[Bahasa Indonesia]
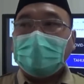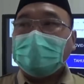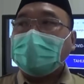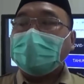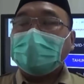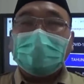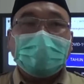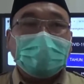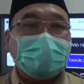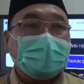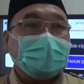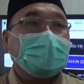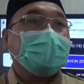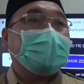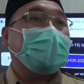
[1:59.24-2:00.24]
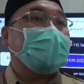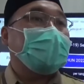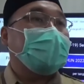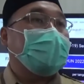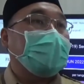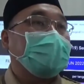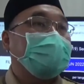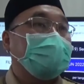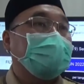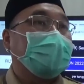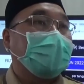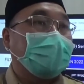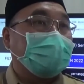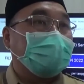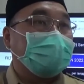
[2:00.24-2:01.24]
itu nanti kita akan
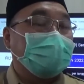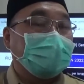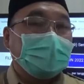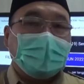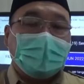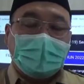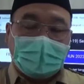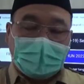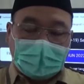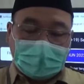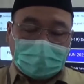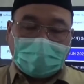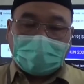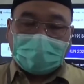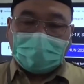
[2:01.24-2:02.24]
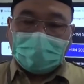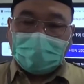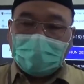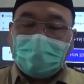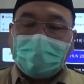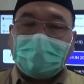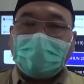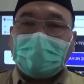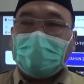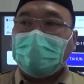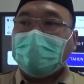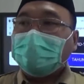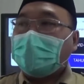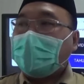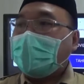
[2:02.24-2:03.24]
langsungkan satu piket
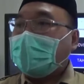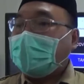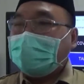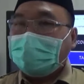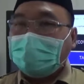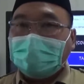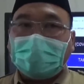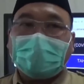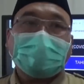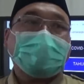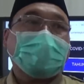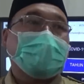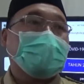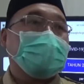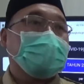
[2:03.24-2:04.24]
dibuka etiket